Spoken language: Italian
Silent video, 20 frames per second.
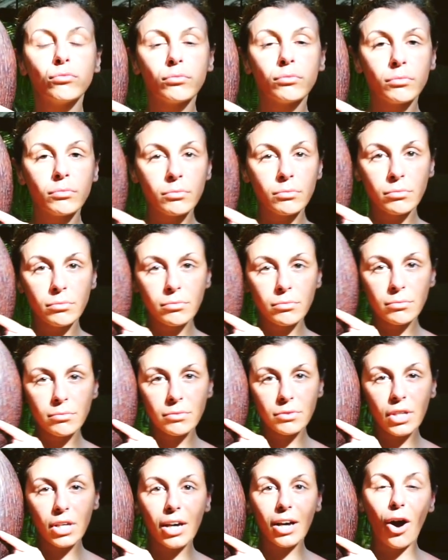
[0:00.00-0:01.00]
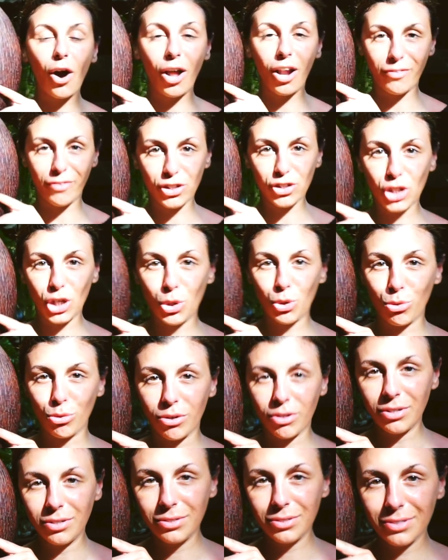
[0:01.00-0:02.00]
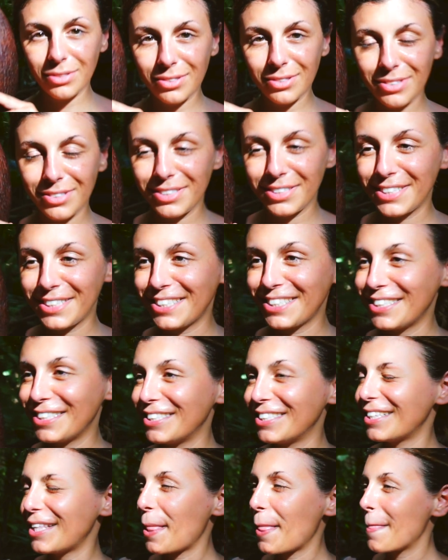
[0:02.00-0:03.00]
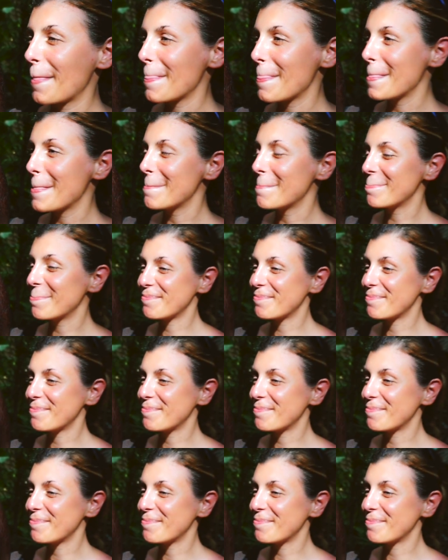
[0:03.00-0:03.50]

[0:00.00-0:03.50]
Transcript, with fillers: è gigantesco. Ho ah, la faccia a culo? Eh, sì.